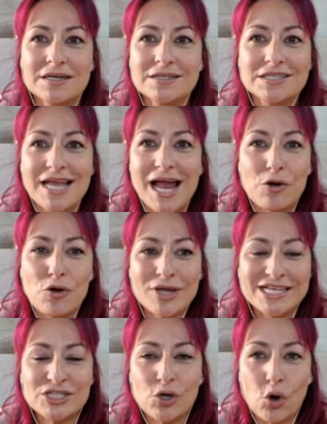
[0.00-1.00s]
de algo
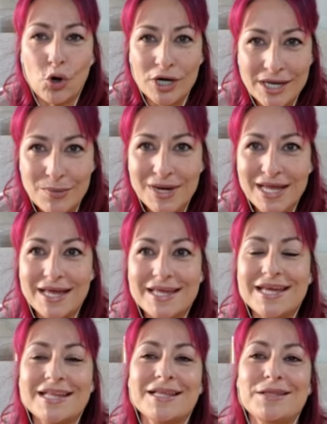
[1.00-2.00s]
que es horrible
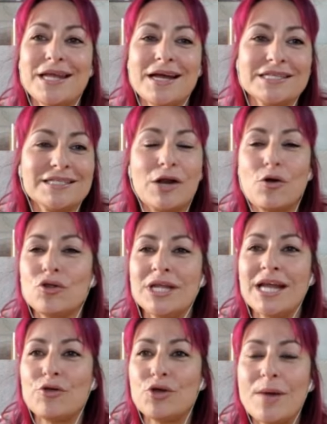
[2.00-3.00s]
y que tendría que estar
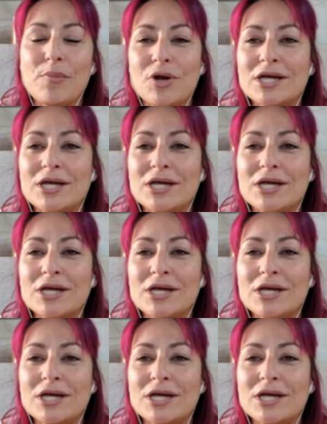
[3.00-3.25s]
condenado ya por la